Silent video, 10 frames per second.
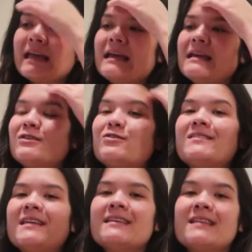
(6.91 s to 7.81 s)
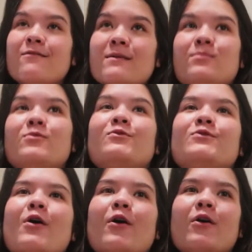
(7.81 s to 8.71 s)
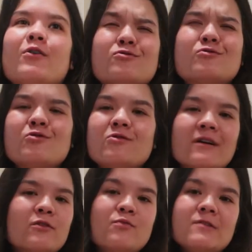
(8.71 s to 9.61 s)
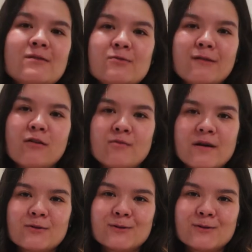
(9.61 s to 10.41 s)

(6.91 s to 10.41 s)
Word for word: Et je sais que ça fait plusieurs jours, enfin depuis le début des Vlogmas,